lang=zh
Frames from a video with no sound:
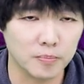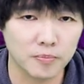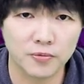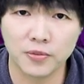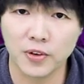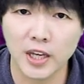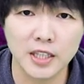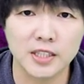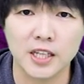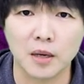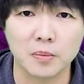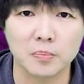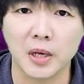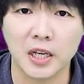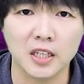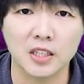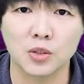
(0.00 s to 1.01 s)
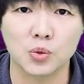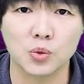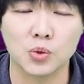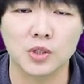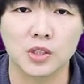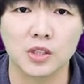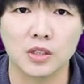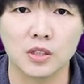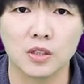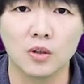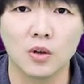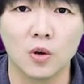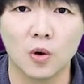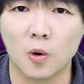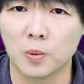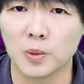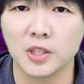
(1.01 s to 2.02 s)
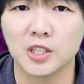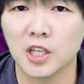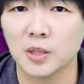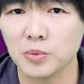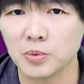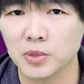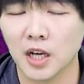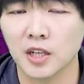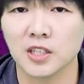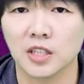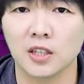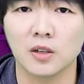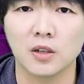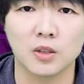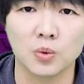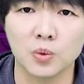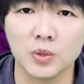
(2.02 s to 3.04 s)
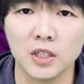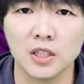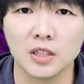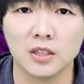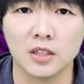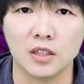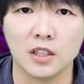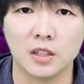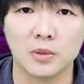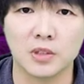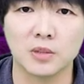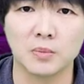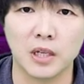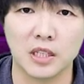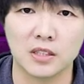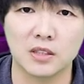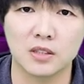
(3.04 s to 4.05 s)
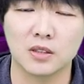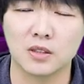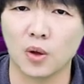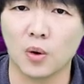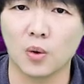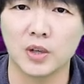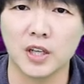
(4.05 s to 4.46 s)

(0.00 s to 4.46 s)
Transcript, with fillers: 非常美丽的讯息。我们的节目常常讲到很多议题，特别是每次抖